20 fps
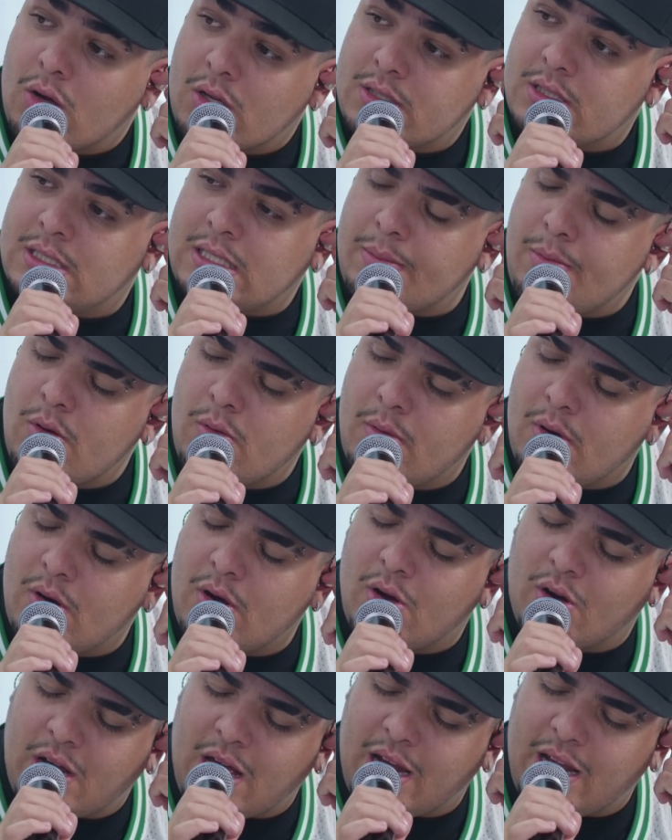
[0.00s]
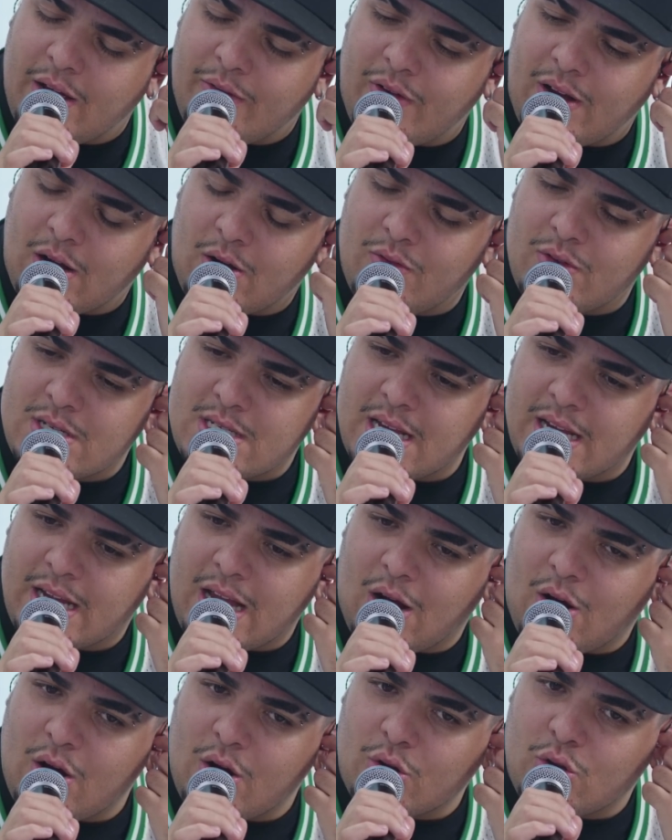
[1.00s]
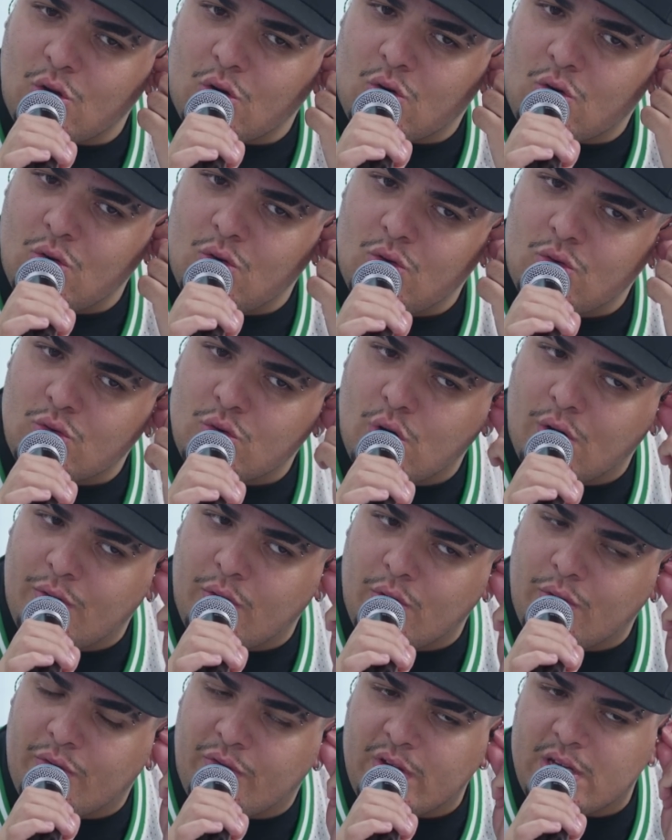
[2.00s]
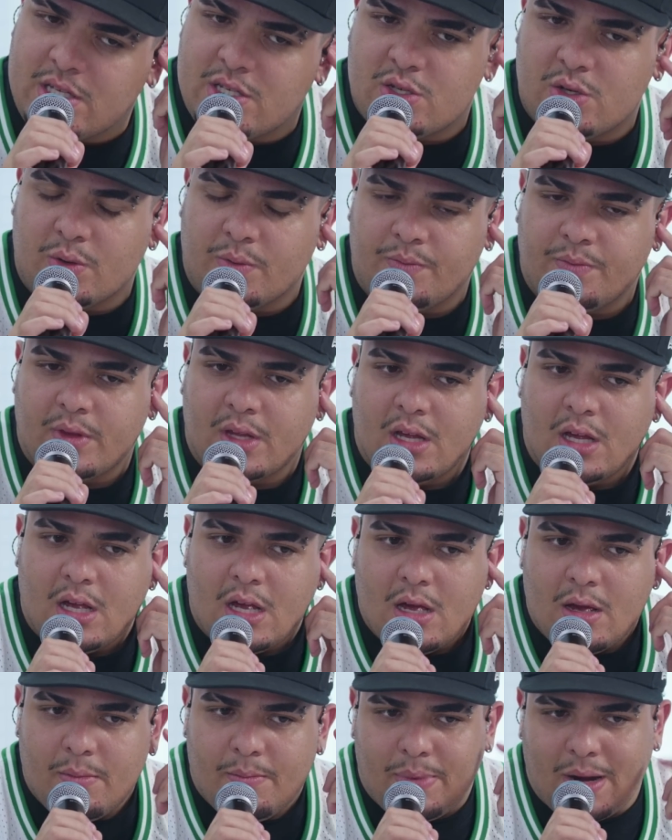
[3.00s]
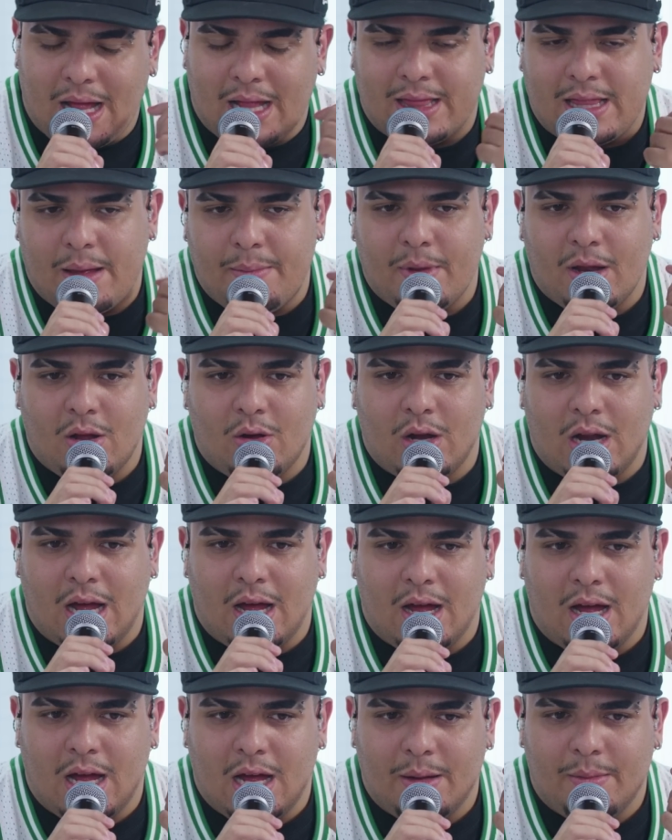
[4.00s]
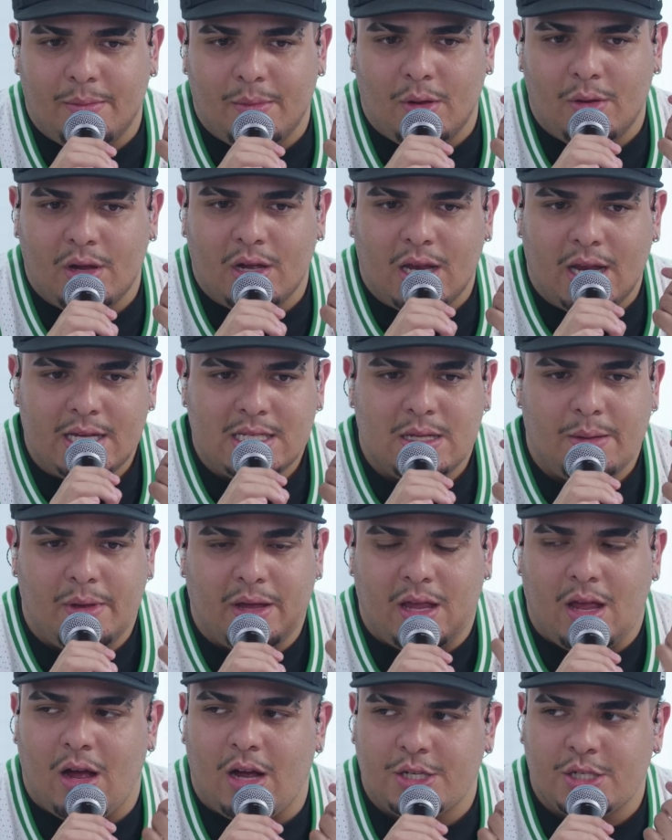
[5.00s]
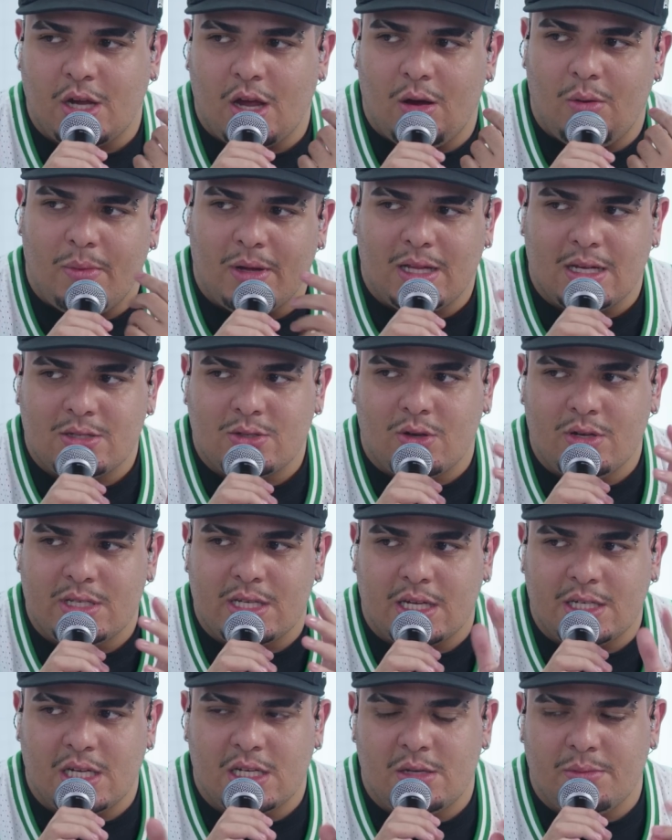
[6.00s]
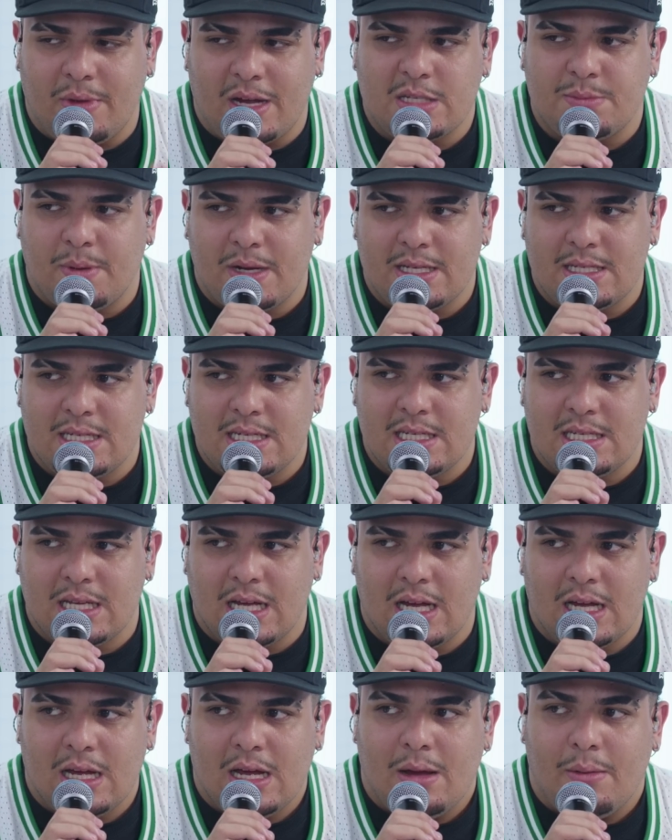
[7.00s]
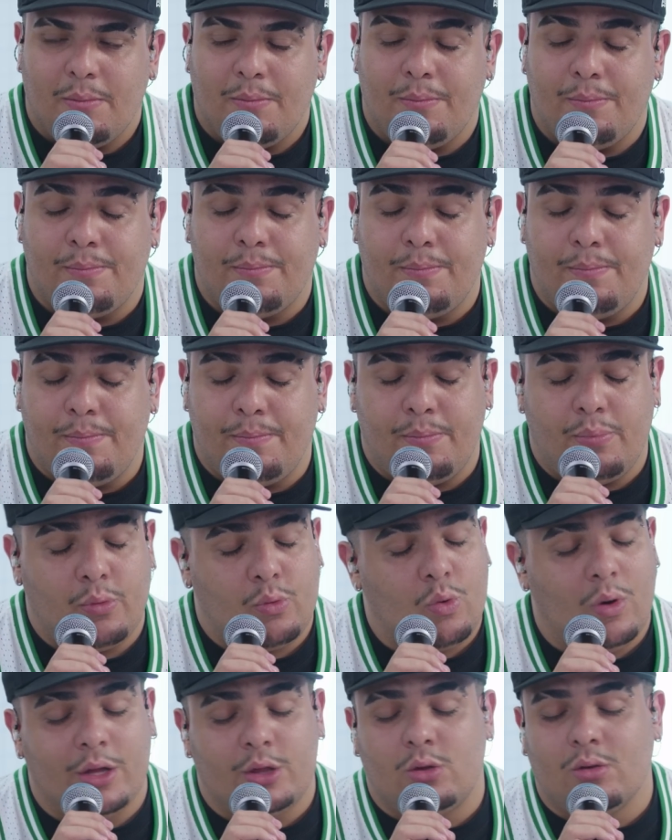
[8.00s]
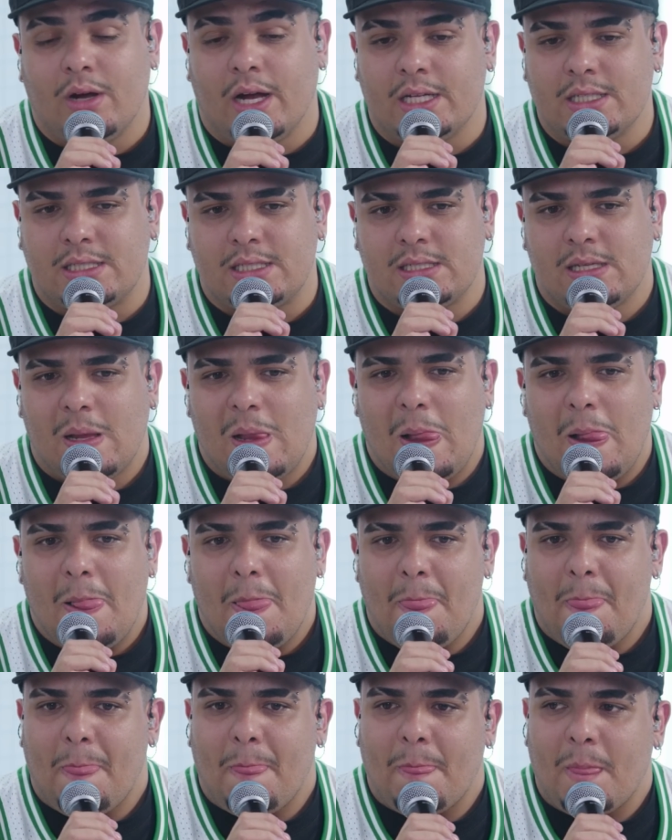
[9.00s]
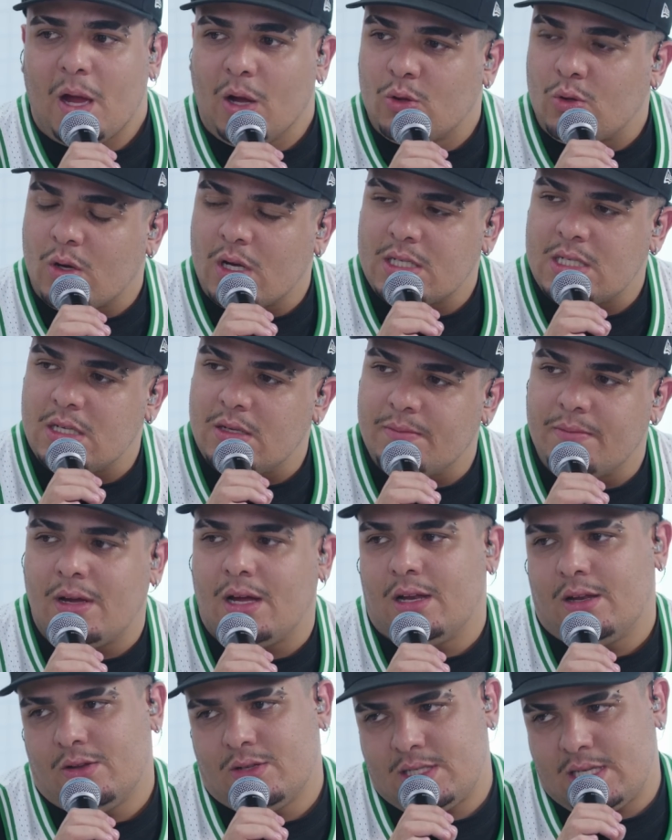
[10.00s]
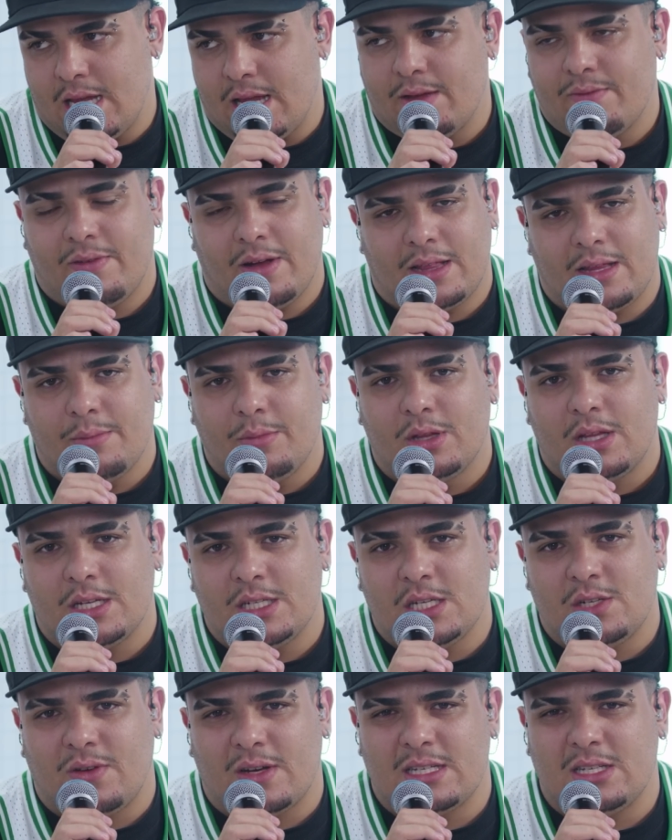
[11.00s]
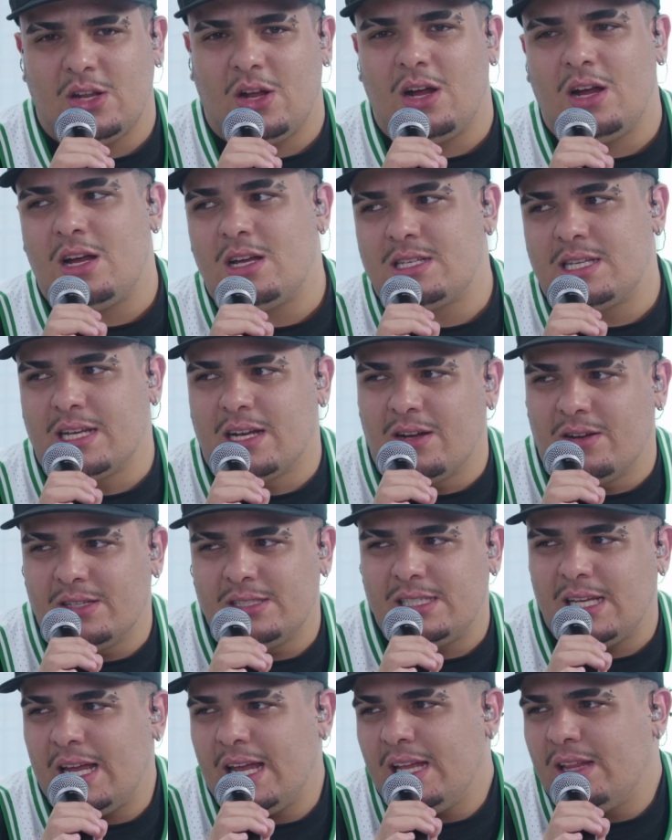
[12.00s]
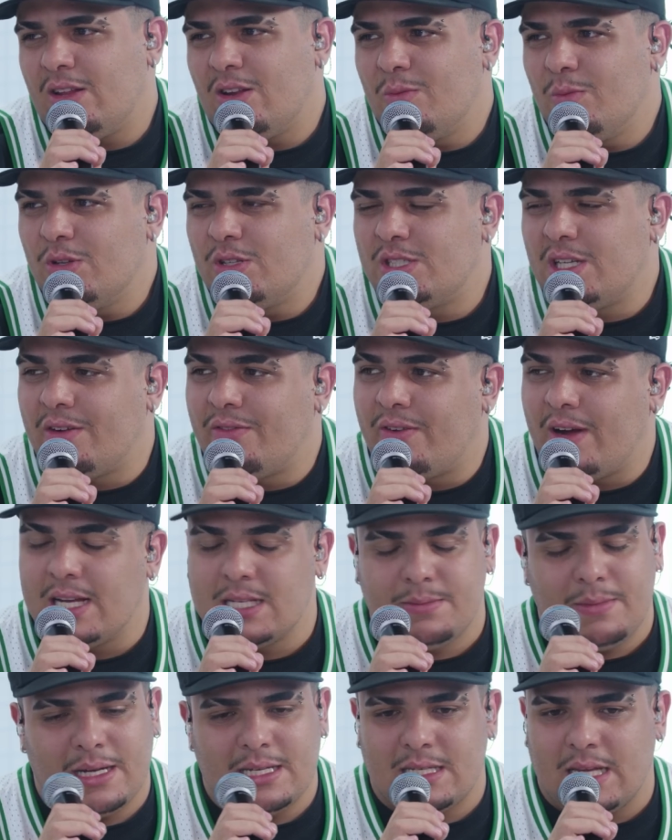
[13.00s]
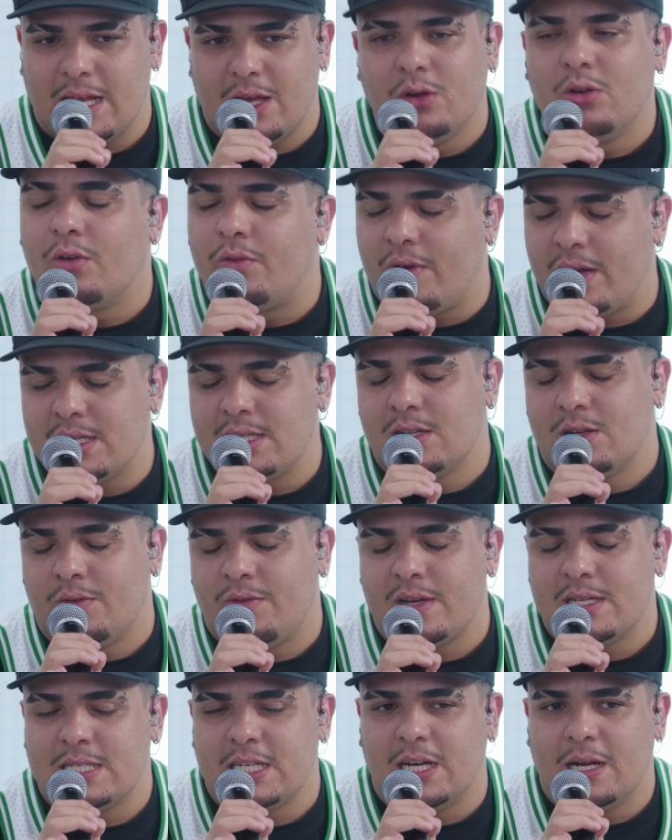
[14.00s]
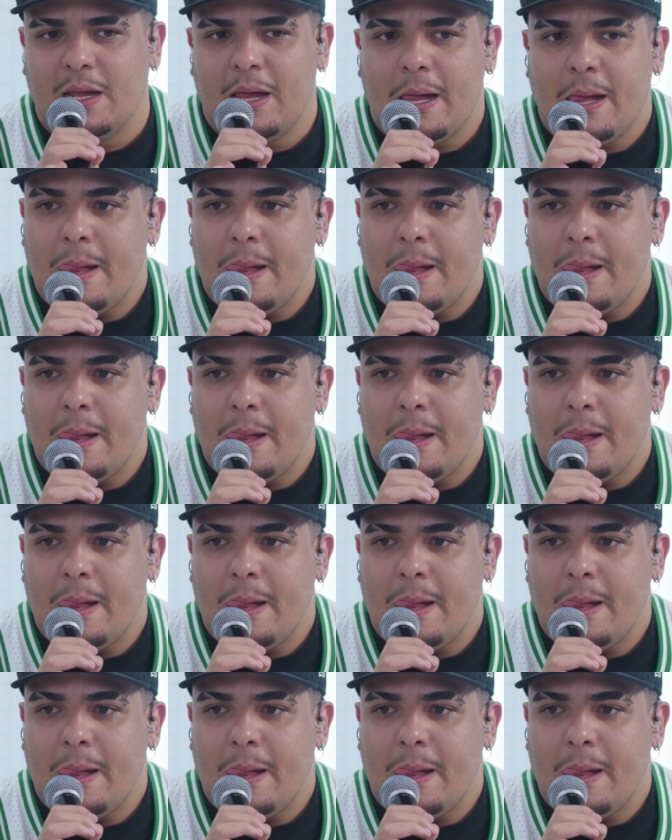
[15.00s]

Sabe, eu queria falar com você que agora eu tô com um novo vício para até melhorar meu inglês também, que eu acho que é uma das coisas que a gente mais precisa. É, cara. Quanto antes. Eu tô assim, mano, eu sei, vai ter muita gente falando assim: "Ah, Cigão, isso aí todo mundo já faz", mas eu não, faz, não fazia.